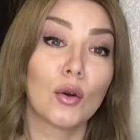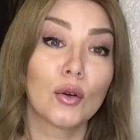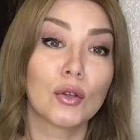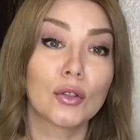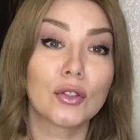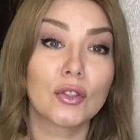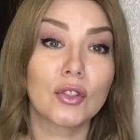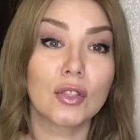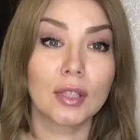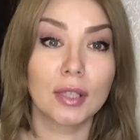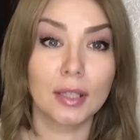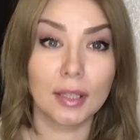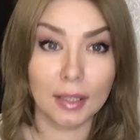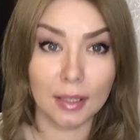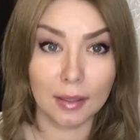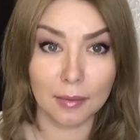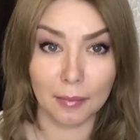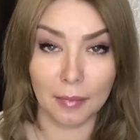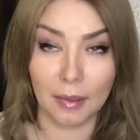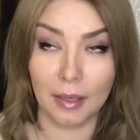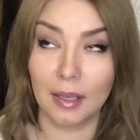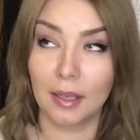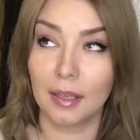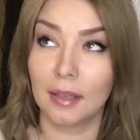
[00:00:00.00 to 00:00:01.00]
от Sleek
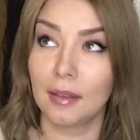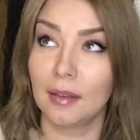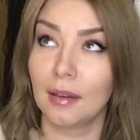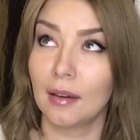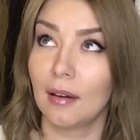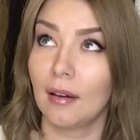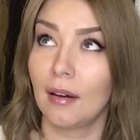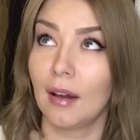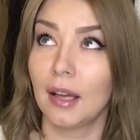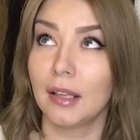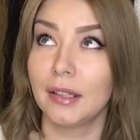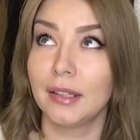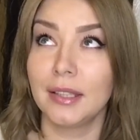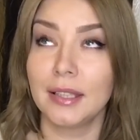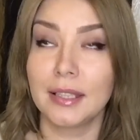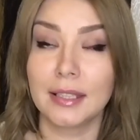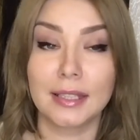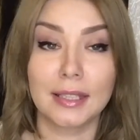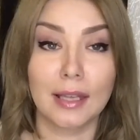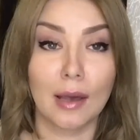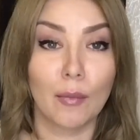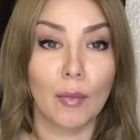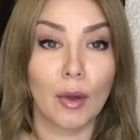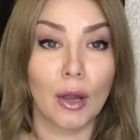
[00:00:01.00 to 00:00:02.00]
мои одни из
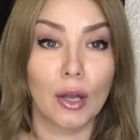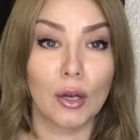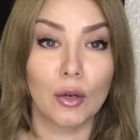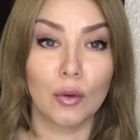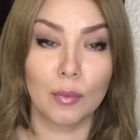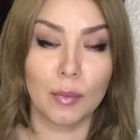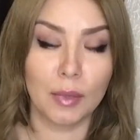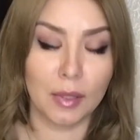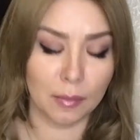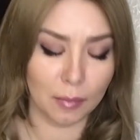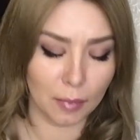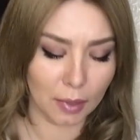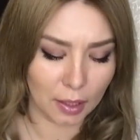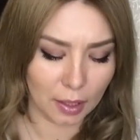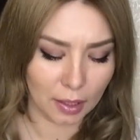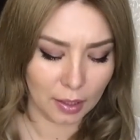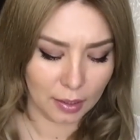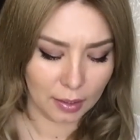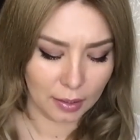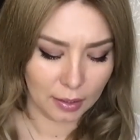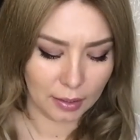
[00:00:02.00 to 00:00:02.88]
самых любимых.